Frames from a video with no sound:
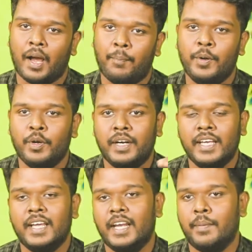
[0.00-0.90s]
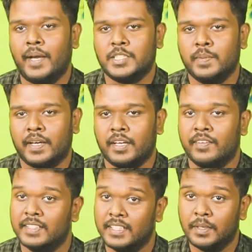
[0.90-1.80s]
அப்படி ஒரு டிஎன்ஏ மேட்ச்
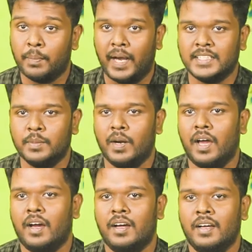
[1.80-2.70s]
மேக்கிங் வந்து பாசிபிளா